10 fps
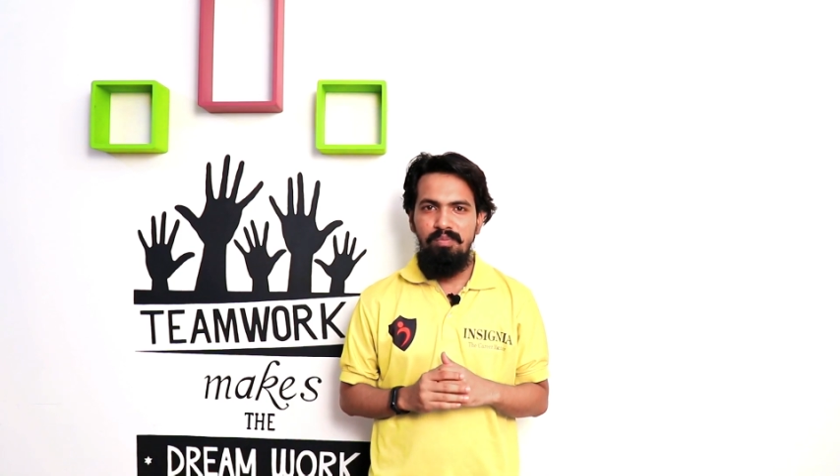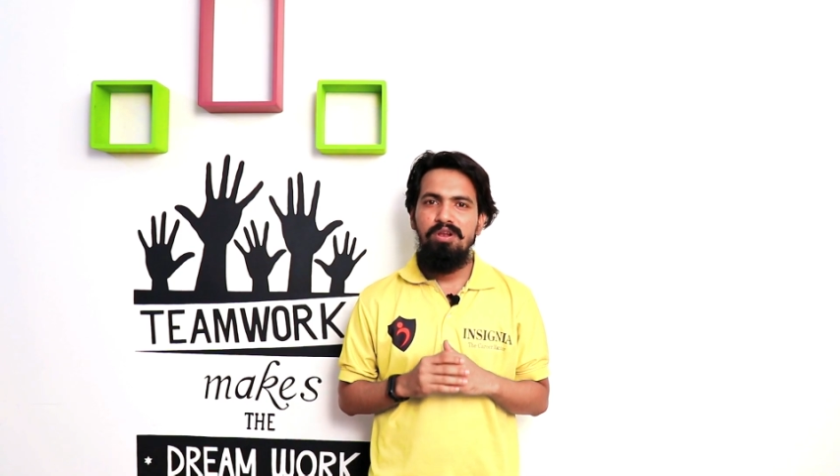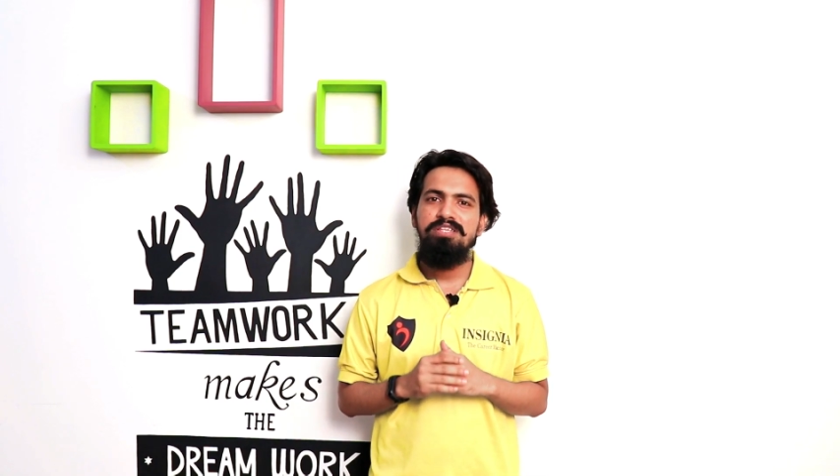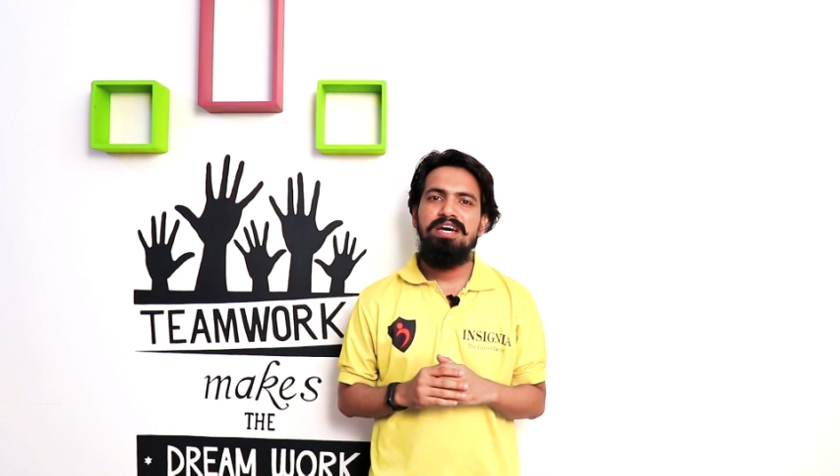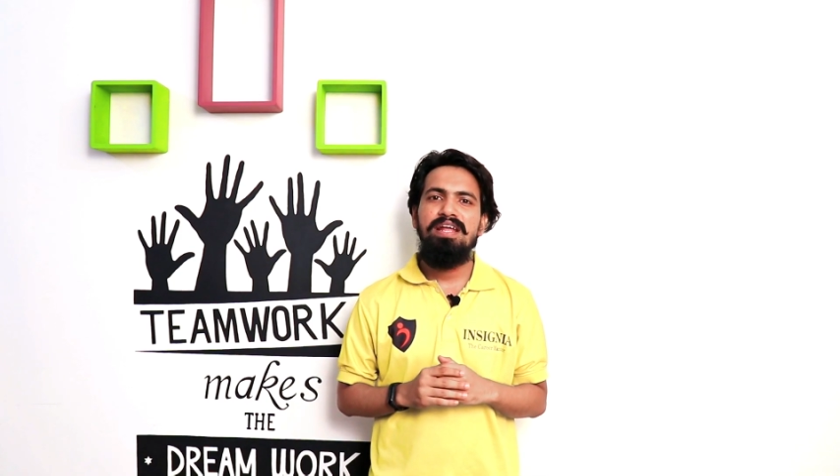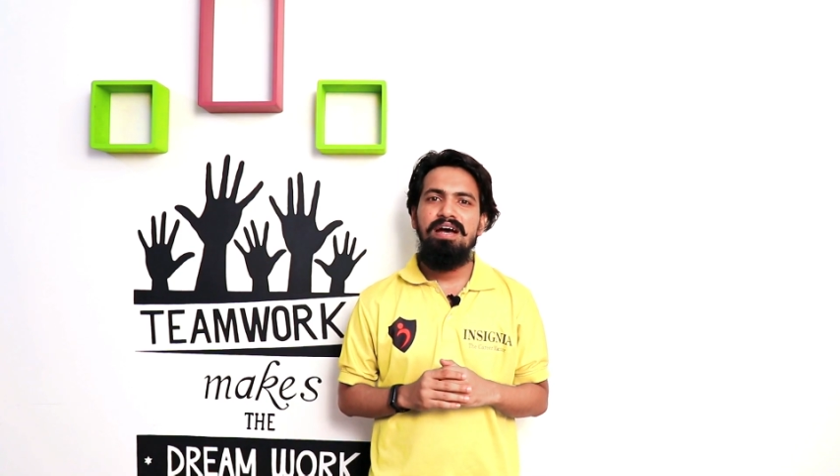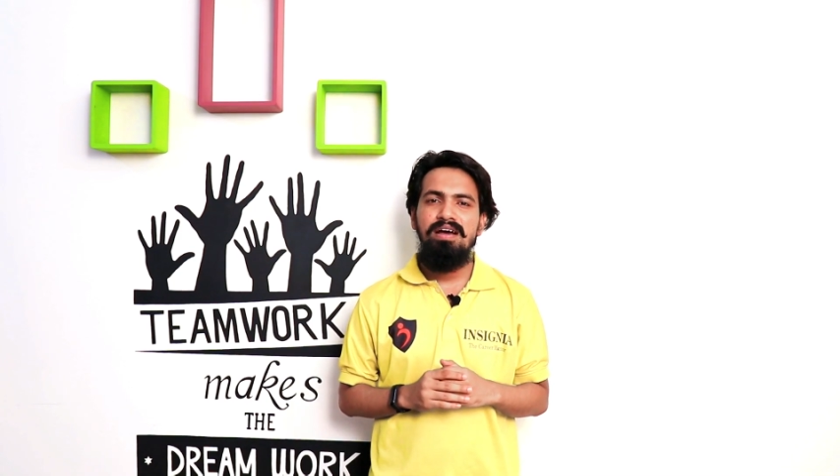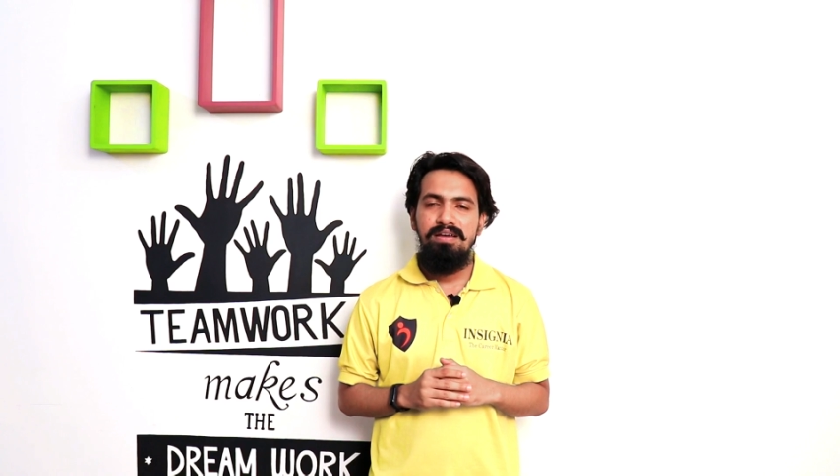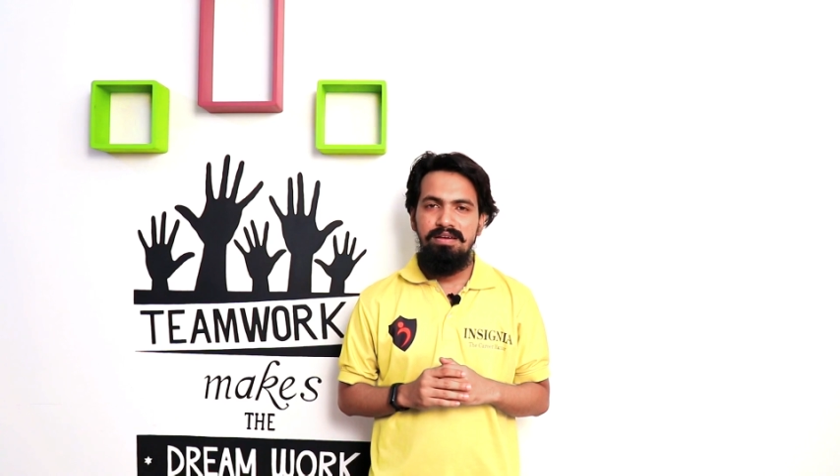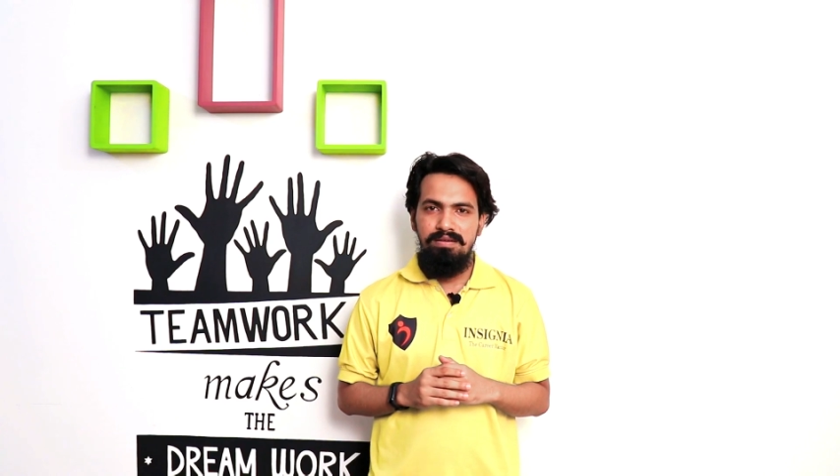ফলে যারা
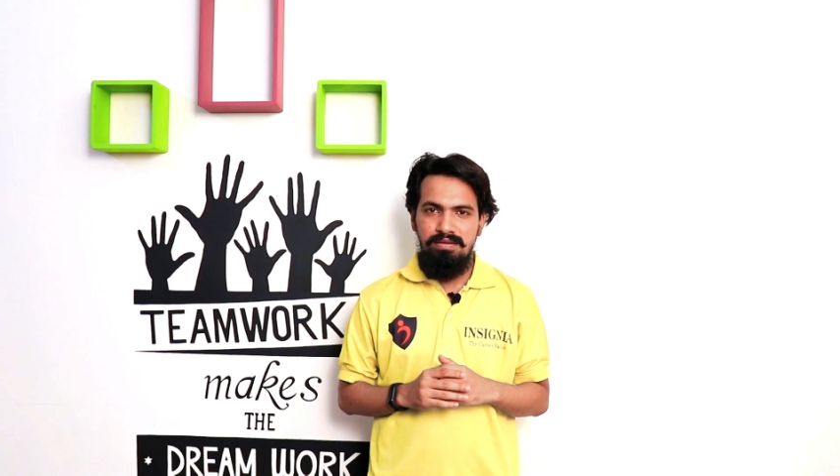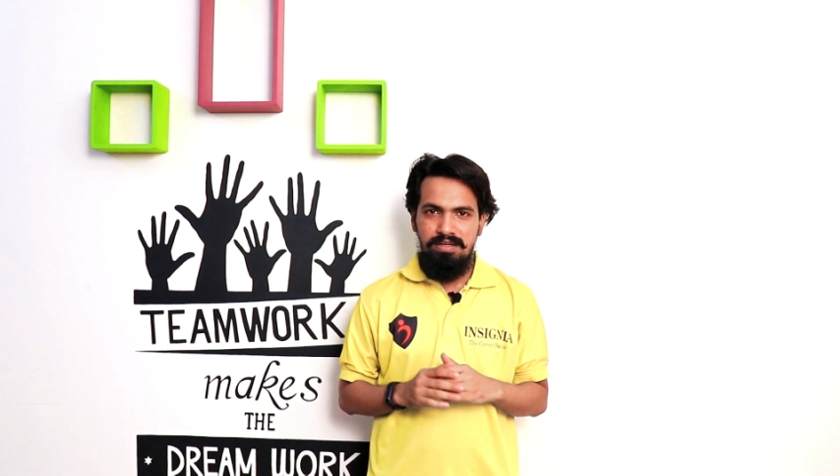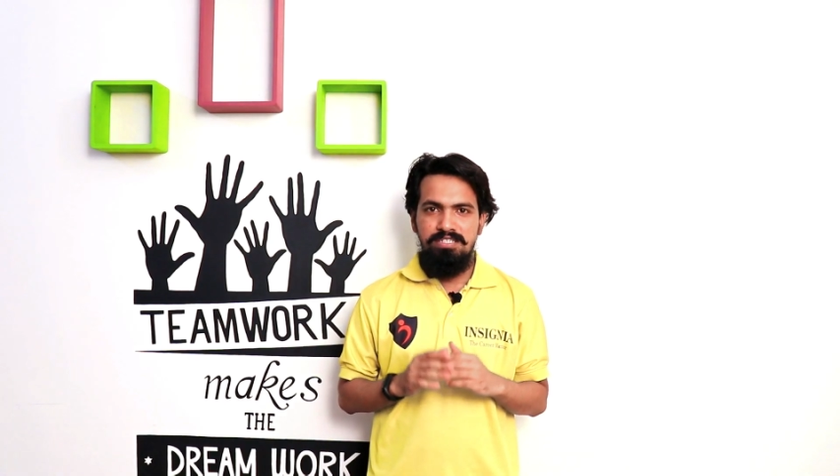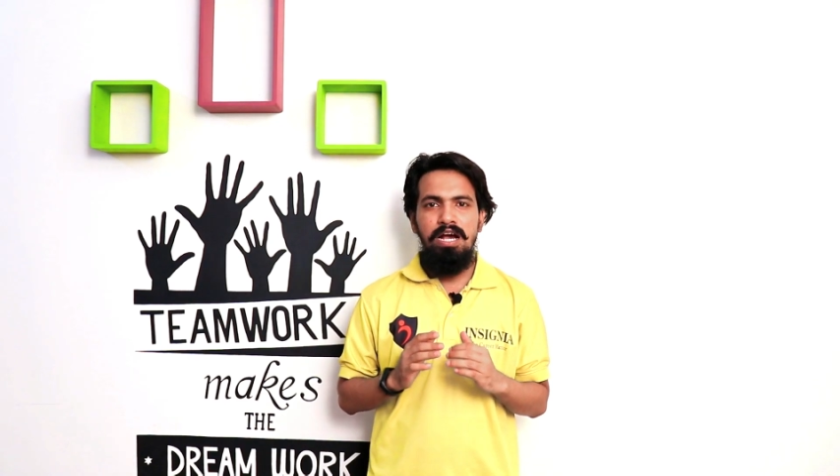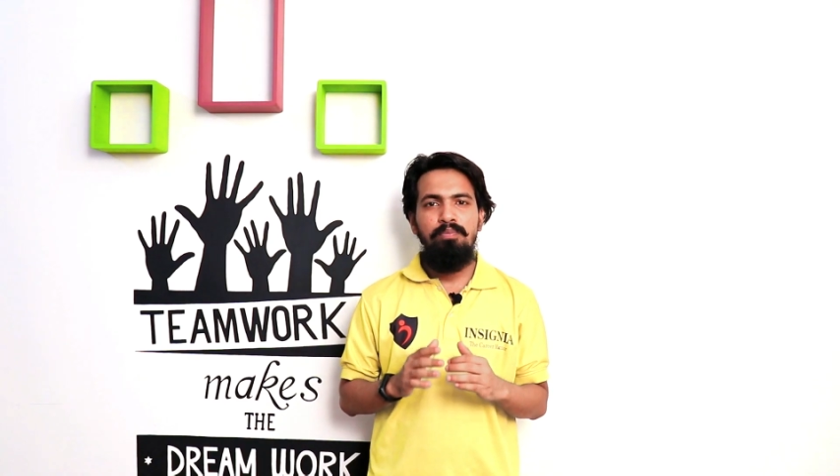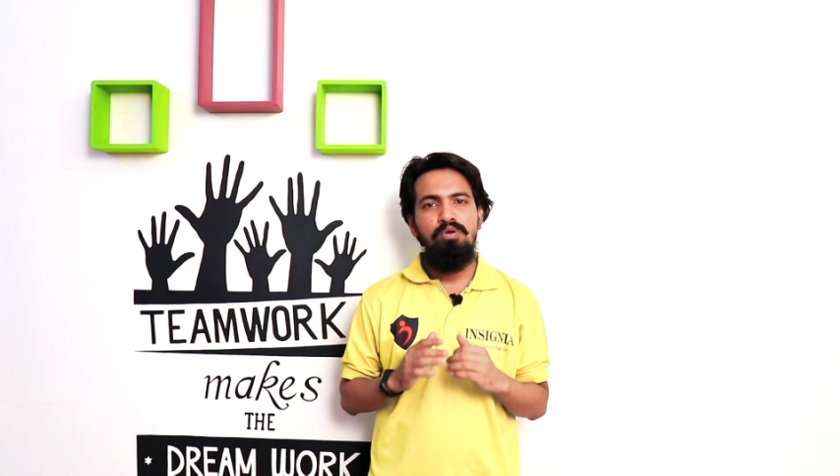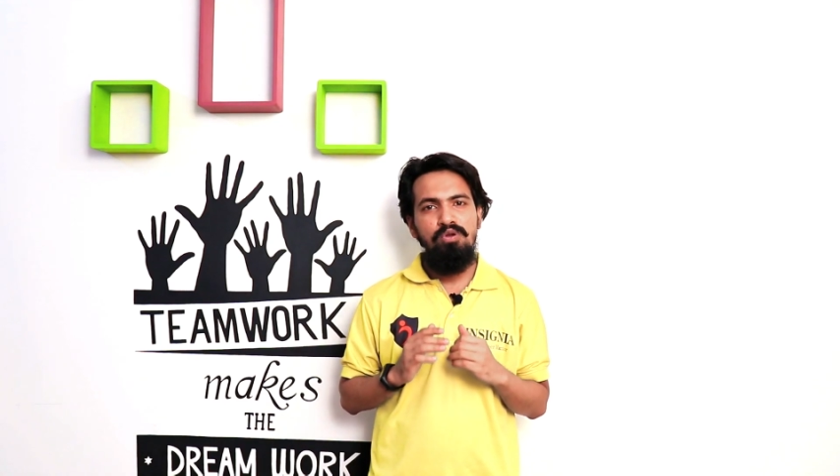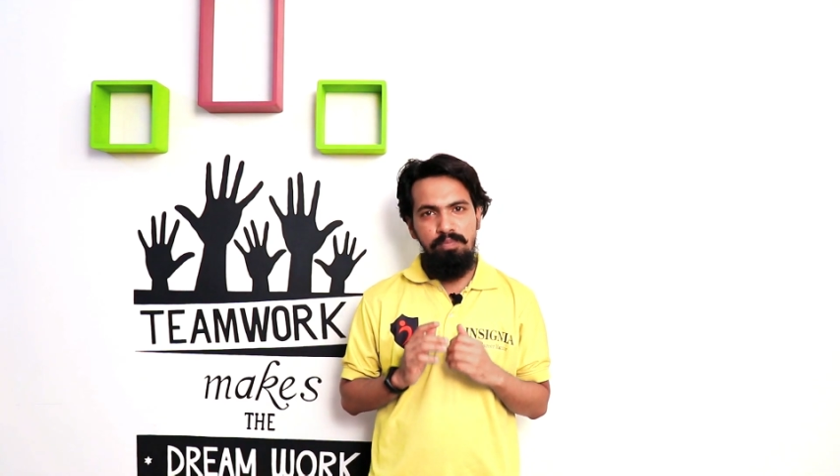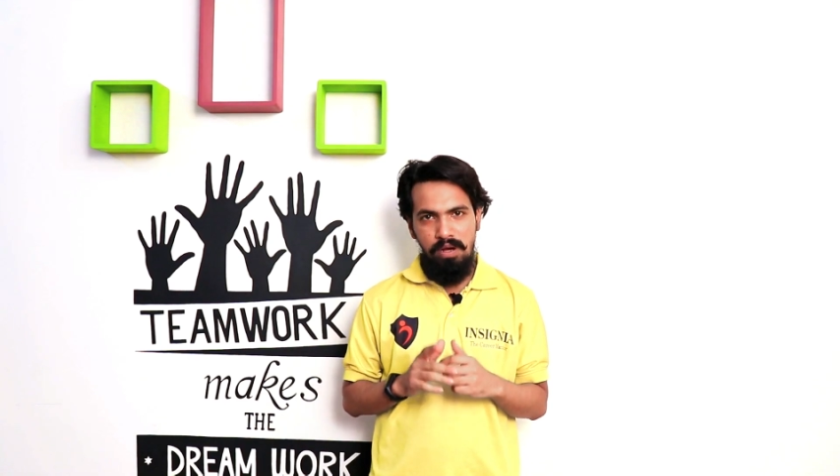সাফল্য